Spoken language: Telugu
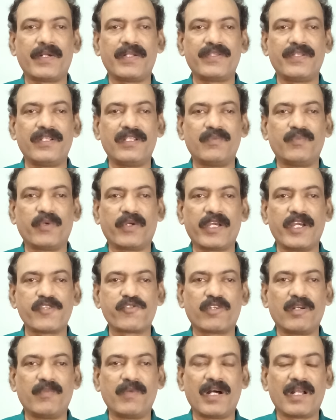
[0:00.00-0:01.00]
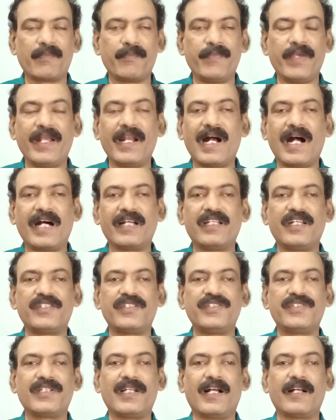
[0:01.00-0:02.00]
ప్రతినిధి ముఖేష్ కుమార్ మీనా
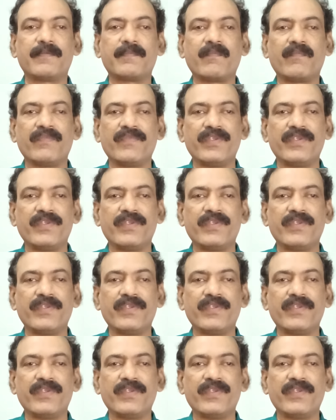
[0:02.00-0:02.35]
ఆదేశించిన